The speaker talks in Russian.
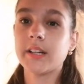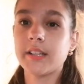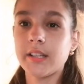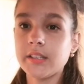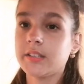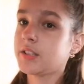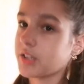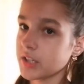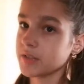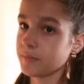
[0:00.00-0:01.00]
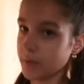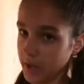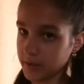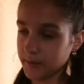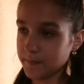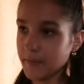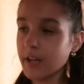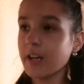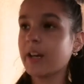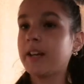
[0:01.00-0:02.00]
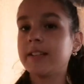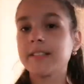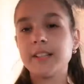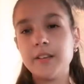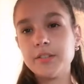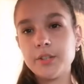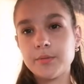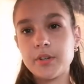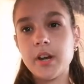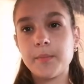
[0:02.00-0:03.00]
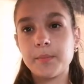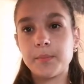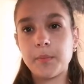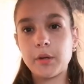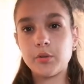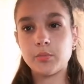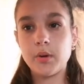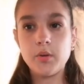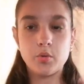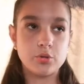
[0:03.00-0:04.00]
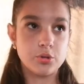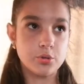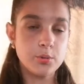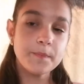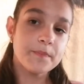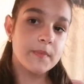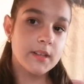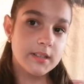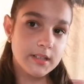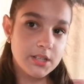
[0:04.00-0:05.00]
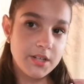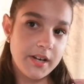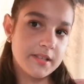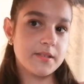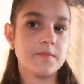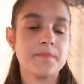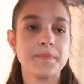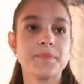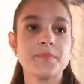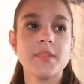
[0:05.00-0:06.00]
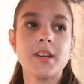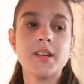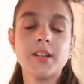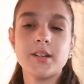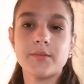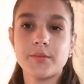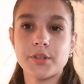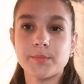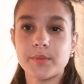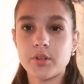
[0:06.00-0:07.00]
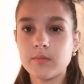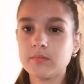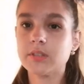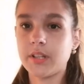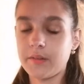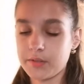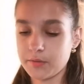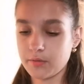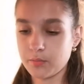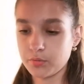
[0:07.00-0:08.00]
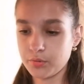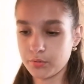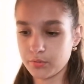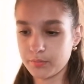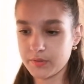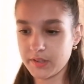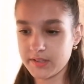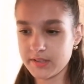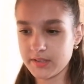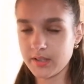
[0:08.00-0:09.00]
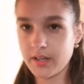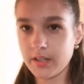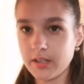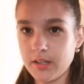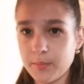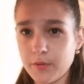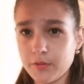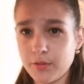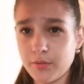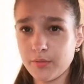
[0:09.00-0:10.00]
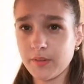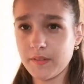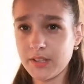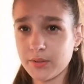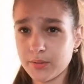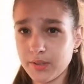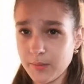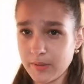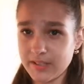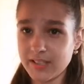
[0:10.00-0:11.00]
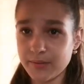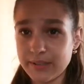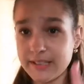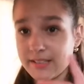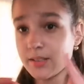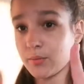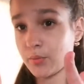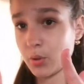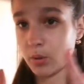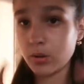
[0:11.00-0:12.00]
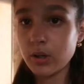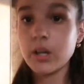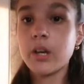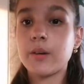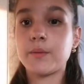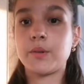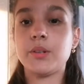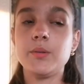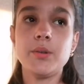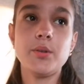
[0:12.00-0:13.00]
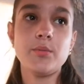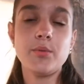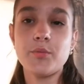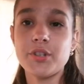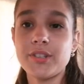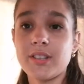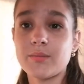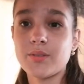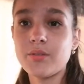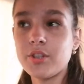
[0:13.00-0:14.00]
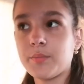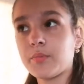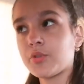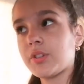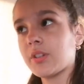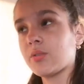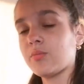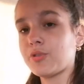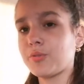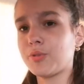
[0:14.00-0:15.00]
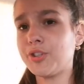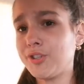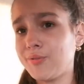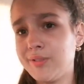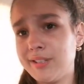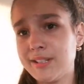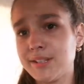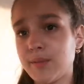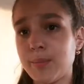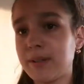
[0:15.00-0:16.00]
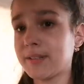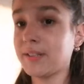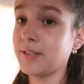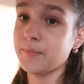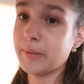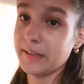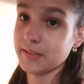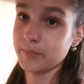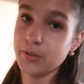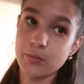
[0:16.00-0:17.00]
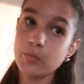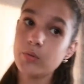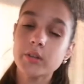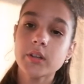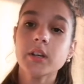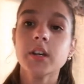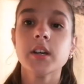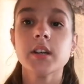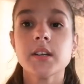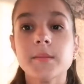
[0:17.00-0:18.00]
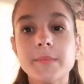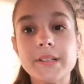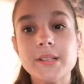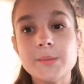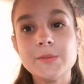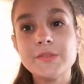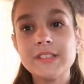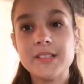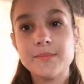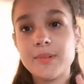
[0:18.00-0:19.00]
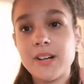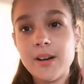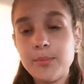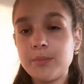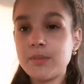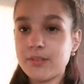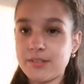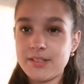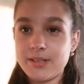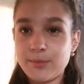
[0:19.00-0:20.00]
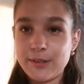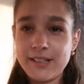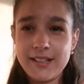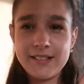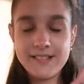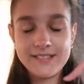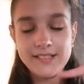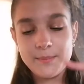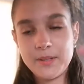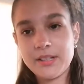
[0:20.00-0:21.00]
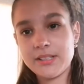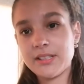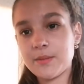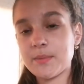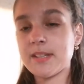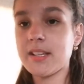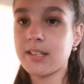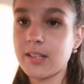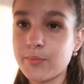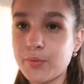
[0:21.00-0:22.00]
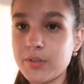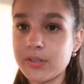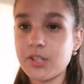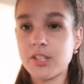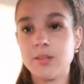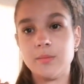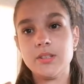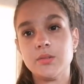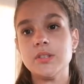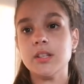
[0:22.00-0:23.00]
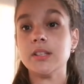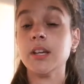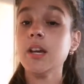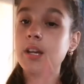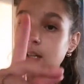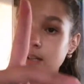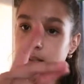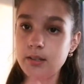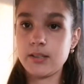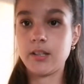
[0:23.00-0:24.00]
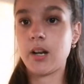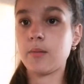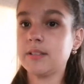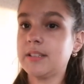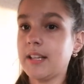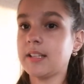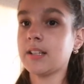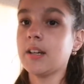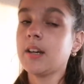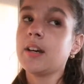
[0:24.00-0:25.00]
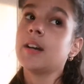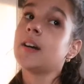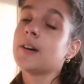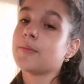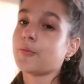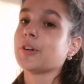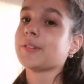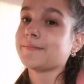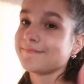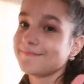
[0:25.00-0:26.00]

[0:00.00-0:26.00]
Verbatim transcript: Какие сейчас планы? Скорее всего, я пойду покушаю сейчас вот, потом, скорее всего, буду писать сценарий для моего нового видео и монтировать этот влог. Вот, но я думаю, можно на этом закончить, потому что я думаю, что больше ничего интересного происходить в принципе не будет. Поэтому всем пока, подписывайтесь на мой канал и переходите в описание, там будут ссылочки на мои соцсети и на инстаграм, кстати. Вот.